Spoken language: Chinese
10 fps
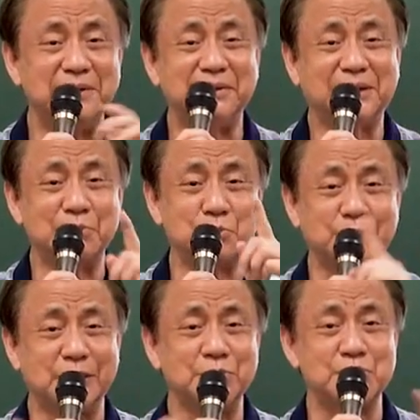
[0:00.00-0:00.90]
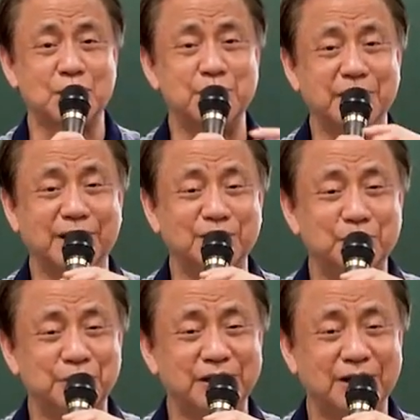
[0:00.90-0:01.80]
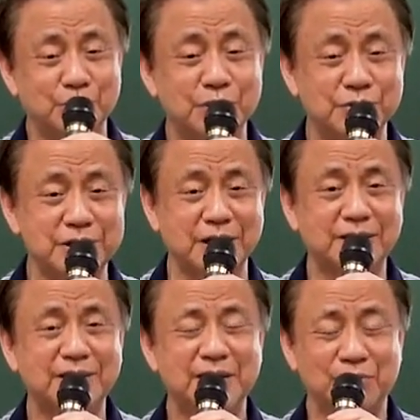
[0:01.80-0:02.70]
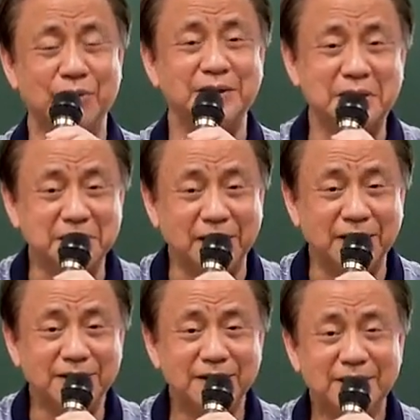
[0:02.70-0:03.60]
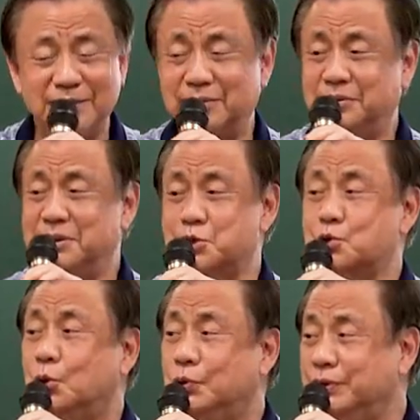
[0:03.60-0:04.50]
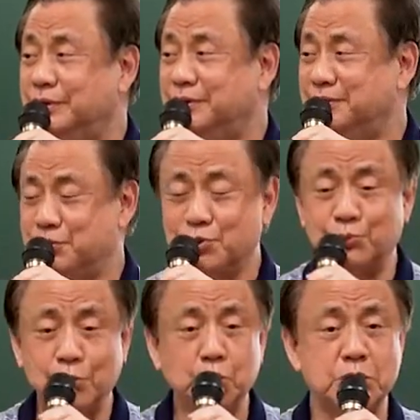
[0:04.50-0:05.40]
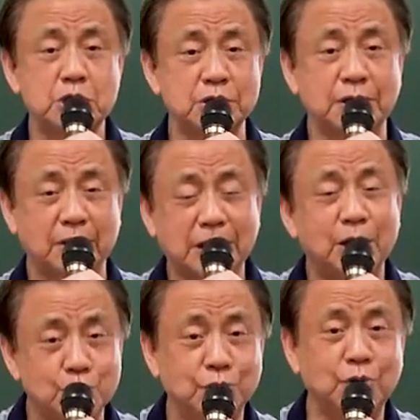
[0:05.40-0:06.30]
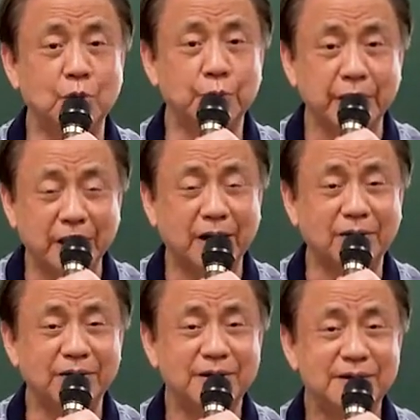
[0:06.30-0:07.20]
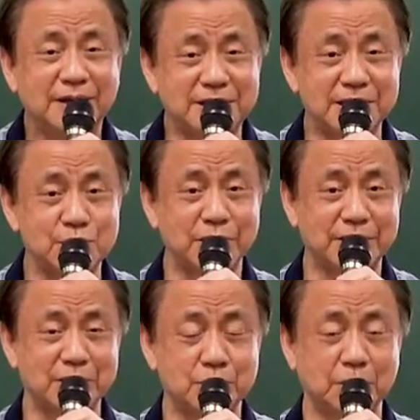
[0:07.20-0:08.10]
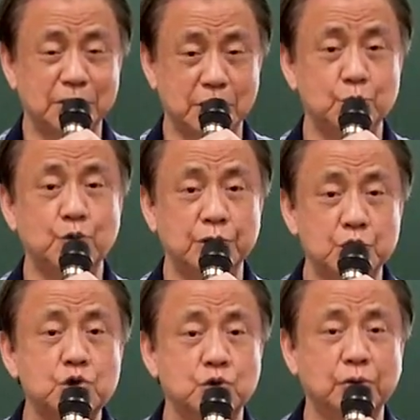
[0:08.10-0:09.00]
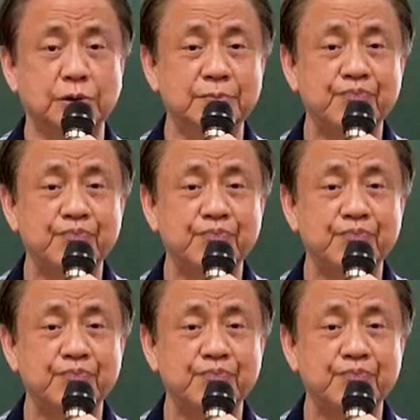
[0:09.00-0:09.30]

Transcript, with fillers: 你到处到处 shopping，看到过一下鬼油车。我对啊，哦，所以你就不用吃药，靠运动会好。啊，这就要叫什么叫 reassure？